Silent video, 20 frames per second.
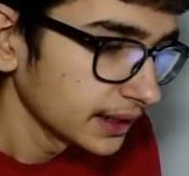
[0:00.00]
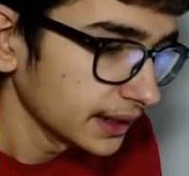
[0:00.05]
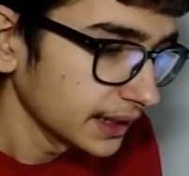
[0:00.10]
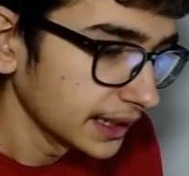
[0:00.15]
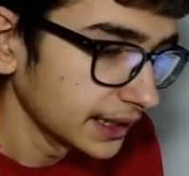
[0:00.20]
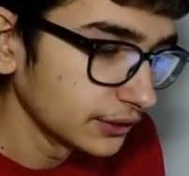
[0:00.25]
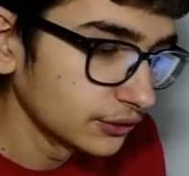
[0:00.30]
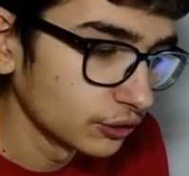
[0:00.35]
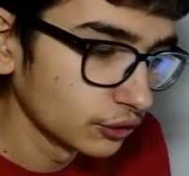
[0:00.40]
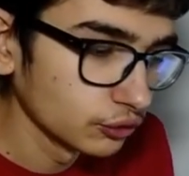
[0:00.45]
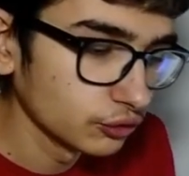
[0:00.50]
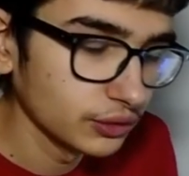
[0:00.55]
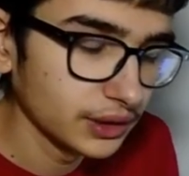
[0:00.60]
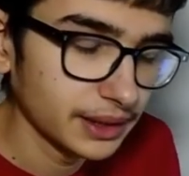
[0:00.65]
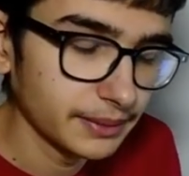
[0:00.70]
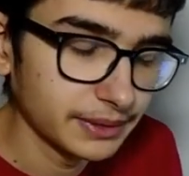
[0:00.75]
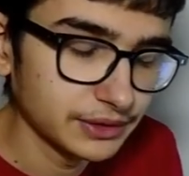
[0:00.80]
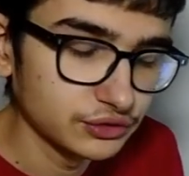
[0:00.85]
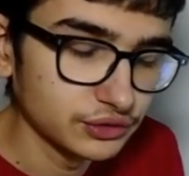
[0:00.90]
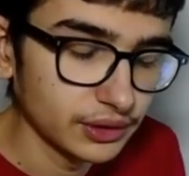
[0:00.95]
Et donc, lui, il a
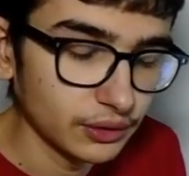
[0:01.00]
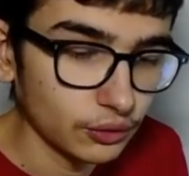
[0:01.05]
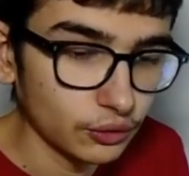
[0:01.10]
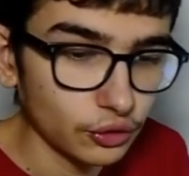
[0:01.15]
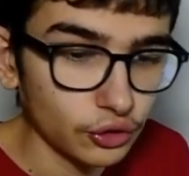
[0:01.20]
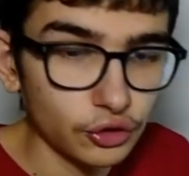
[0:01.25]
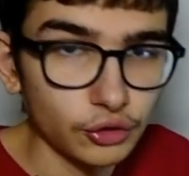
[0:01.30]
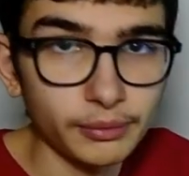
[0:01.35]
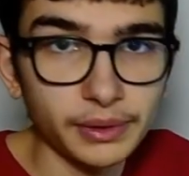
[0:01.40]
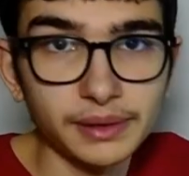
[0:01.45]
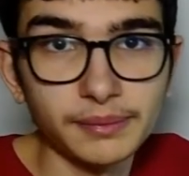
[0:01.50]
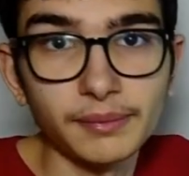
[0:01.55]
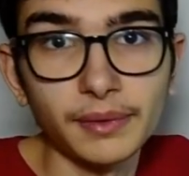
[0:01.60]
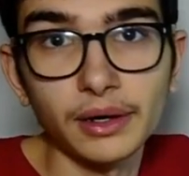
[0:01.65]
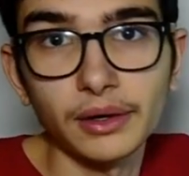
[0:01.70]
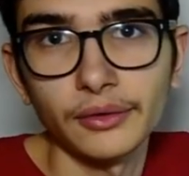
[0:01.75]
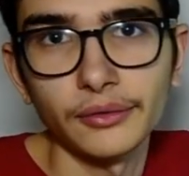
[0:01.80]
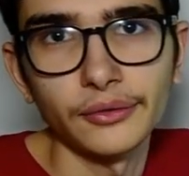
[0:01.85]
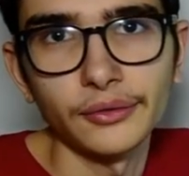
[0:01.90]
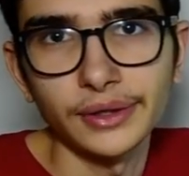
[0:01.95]
battu des records
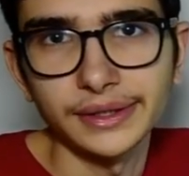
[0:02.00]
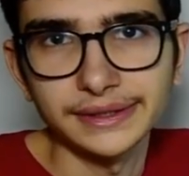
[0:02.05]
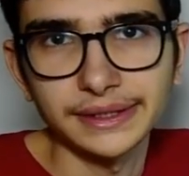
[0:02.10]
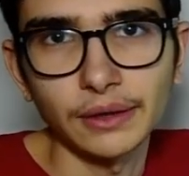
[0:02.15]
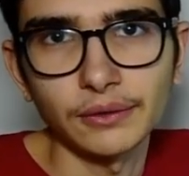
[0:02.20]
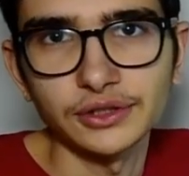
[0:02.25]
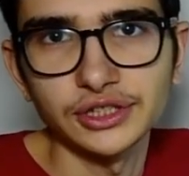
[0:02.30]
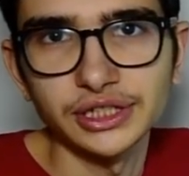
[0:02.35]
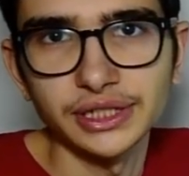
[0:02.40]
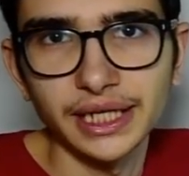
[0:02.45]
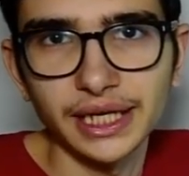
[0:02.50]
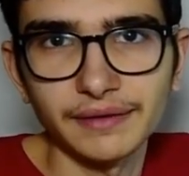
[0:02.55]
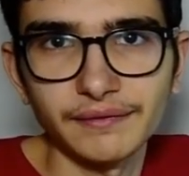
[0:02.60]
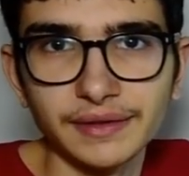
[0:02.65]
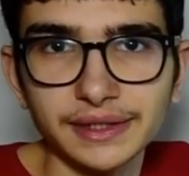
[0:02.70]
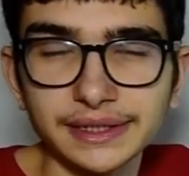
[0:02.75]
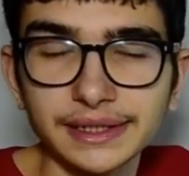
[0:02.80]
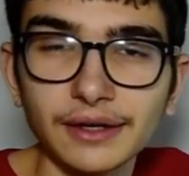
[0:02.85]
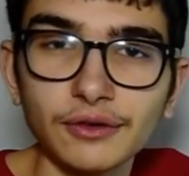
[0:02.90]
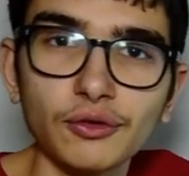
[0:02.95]
complètement euh, extraordinaires avec
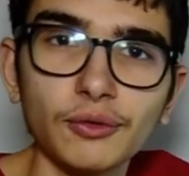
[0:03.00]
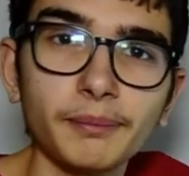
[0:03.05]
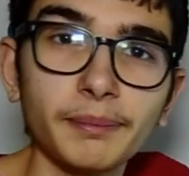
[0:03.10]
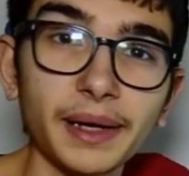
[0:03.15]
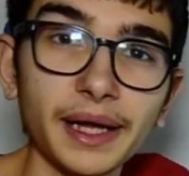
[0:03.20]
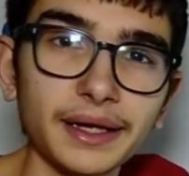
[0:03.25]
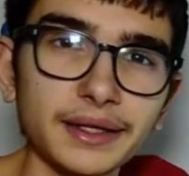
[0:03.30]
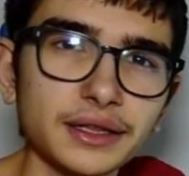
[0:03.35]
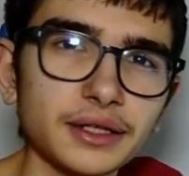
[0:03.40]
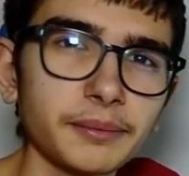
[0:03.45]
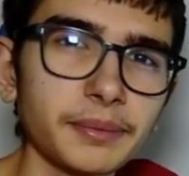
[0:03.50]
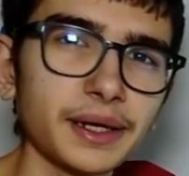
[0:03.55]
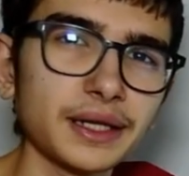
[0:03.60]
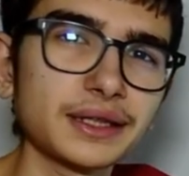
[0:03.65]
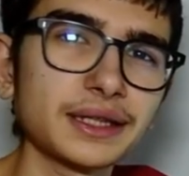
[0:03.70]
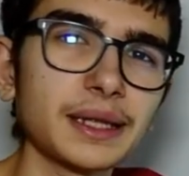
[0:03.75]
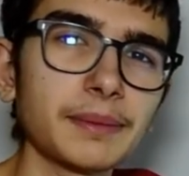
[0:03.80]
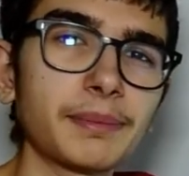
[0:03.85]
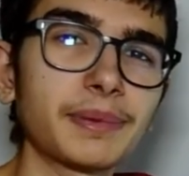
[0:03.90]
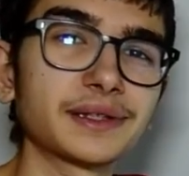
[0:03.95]
ça, comme par exemple
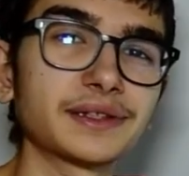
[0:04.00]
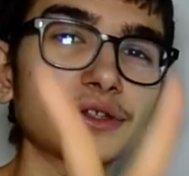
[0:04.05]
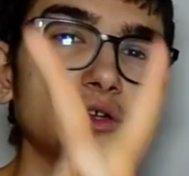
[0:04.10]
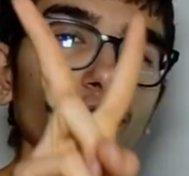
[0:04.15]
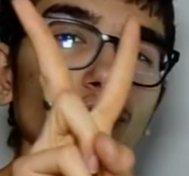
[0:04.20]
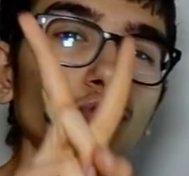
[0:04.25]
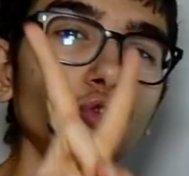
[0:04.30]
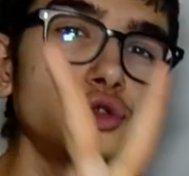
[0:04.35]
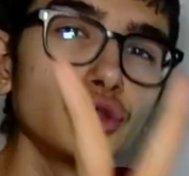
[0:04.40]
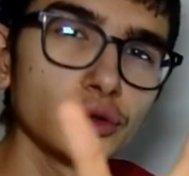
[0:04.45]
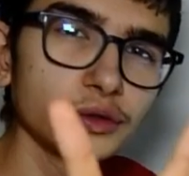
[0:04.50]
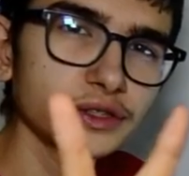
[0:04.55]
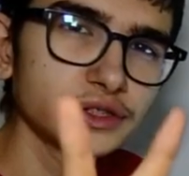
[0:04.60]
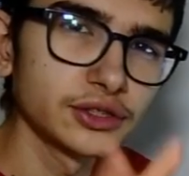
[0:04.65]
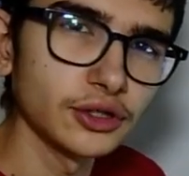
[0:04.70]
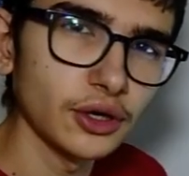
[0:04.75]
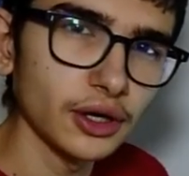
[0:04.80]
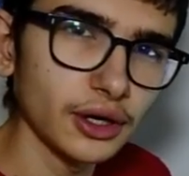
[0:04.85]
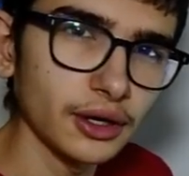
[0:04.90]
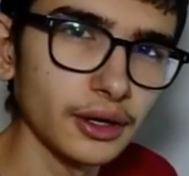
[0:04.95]
rester pendant deux
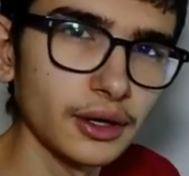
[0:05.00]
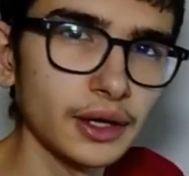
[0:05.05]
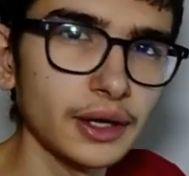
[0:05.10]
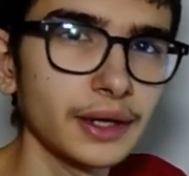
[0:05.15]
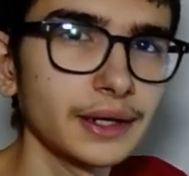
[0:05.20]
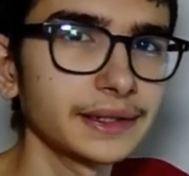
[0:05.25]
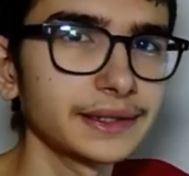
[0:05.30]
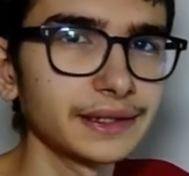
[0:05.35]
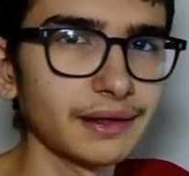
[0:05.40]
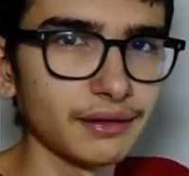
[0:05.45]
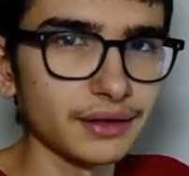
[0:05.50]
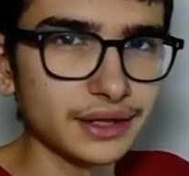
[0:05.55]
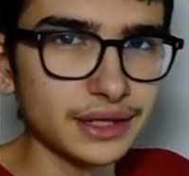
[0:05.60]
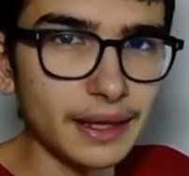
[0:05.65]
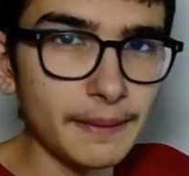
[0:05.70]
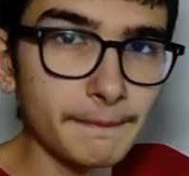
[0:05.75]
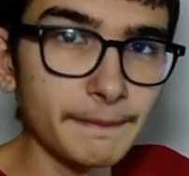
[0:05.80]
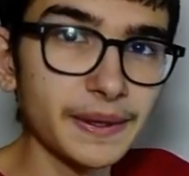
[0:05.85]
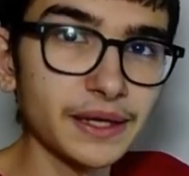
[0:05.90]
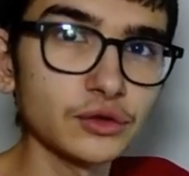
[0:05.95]
heures dans un
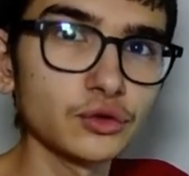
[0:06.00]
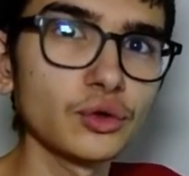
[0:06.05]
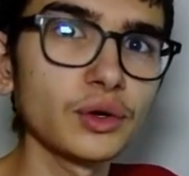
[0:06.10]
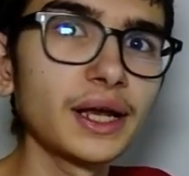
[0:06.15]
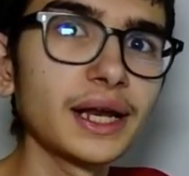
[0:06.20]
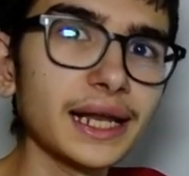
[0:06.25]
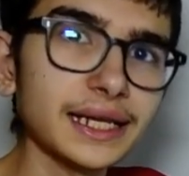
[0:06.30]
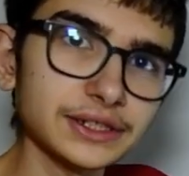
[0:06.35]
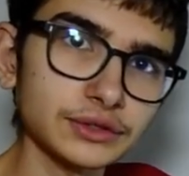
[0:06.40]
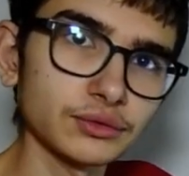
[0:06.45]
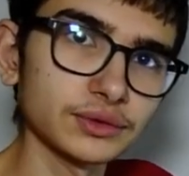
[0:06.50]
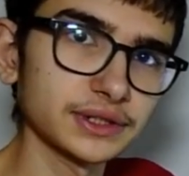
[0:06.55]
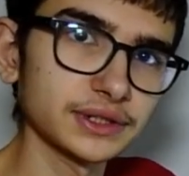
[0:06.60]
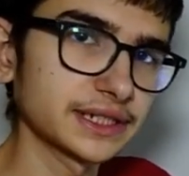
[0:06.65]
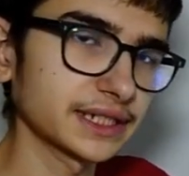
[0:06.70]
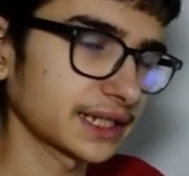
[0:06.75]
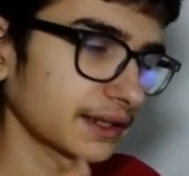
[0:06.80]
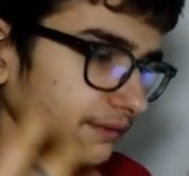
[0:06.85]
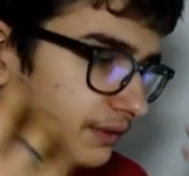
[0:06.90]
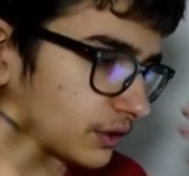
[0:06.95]
bain de glaçons. C'est-à-dire
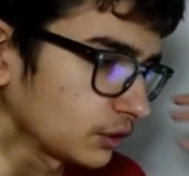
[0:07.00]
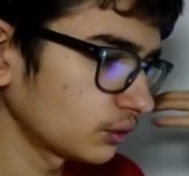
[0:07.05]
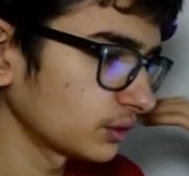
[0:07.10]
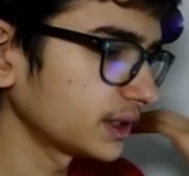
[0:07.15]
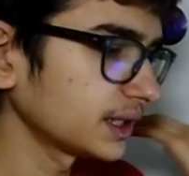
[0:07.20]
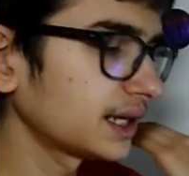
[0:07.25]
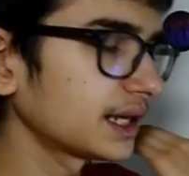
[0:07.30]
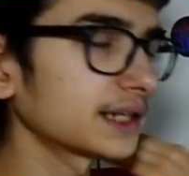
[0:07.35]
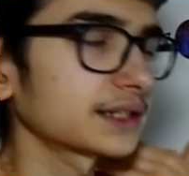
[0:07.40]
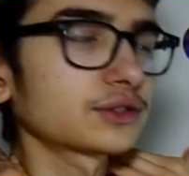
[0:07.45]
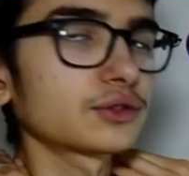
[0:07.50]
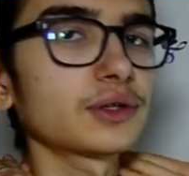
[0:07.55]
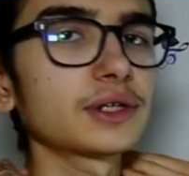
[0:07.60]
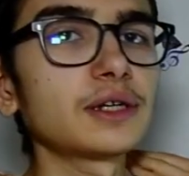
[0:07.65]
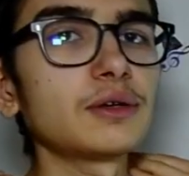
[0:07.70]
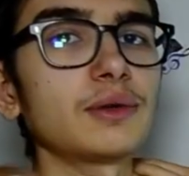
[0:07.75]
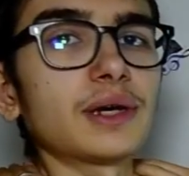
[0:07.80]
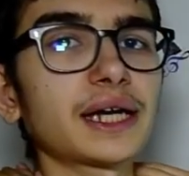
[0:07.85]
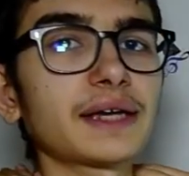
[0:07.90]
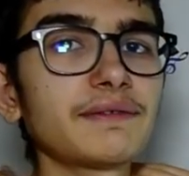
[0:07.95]
qu'il n'y avait que des glaçons qui
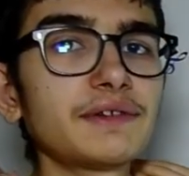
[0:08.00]
lui arrivaient